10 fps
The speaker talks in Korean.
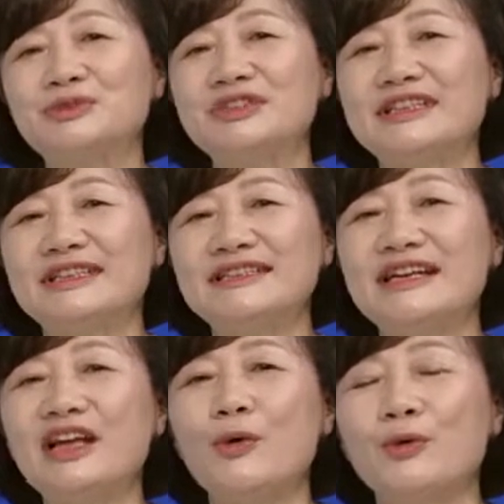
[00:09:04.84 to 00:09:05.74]
분들이
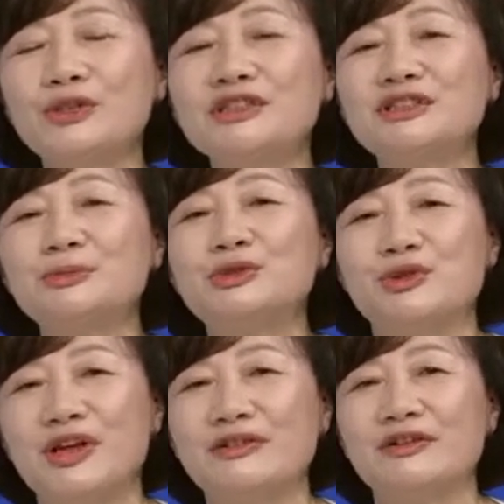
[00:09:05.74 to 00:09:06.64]
실행에 옮기셨으면
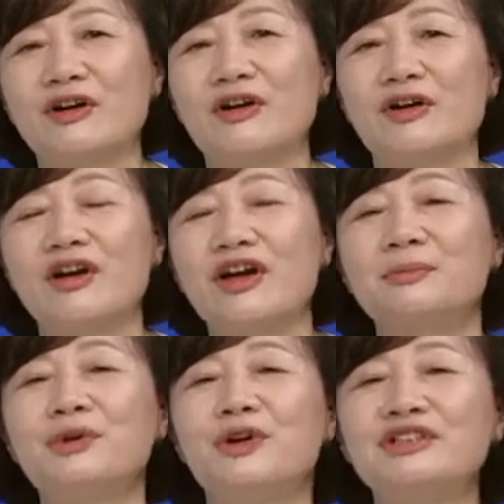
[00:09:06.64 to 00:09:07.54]
좋겠고요.
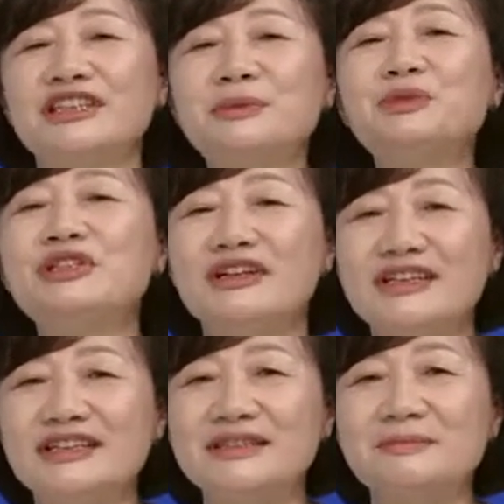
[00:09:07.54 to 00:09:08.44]
물론 창문
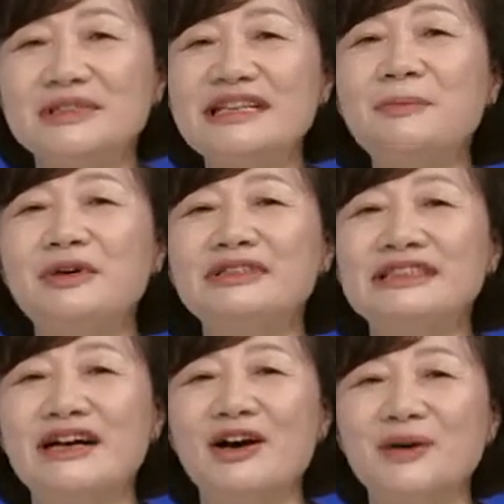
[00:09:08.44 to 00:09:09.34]
열기는
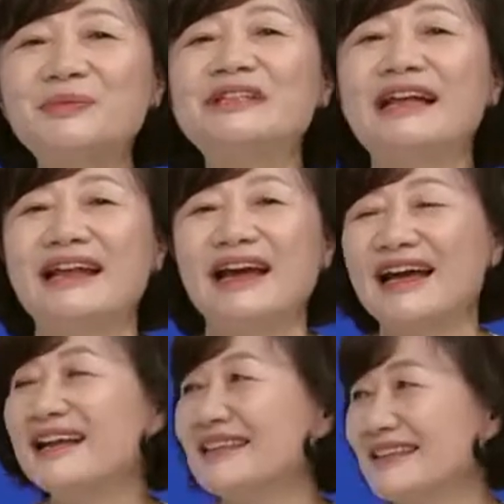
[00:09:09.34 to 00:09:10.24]
미세먼지가 없는 날에
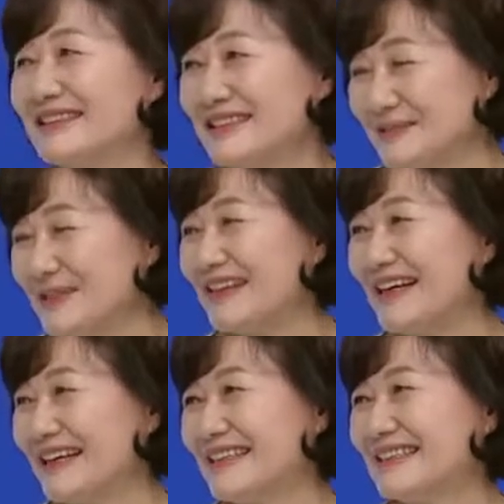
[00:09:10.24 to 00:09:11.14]
하나는
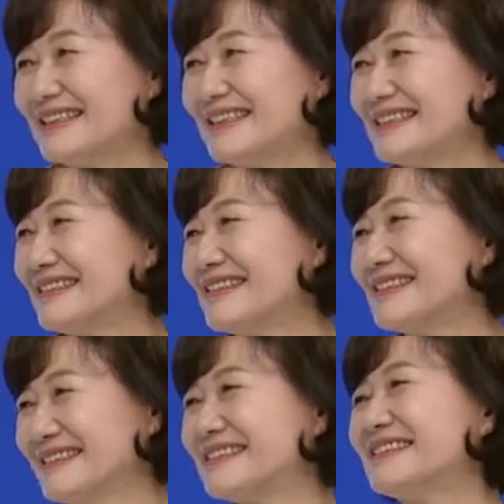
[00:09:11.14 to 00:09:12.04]
것입니다. 네. 네.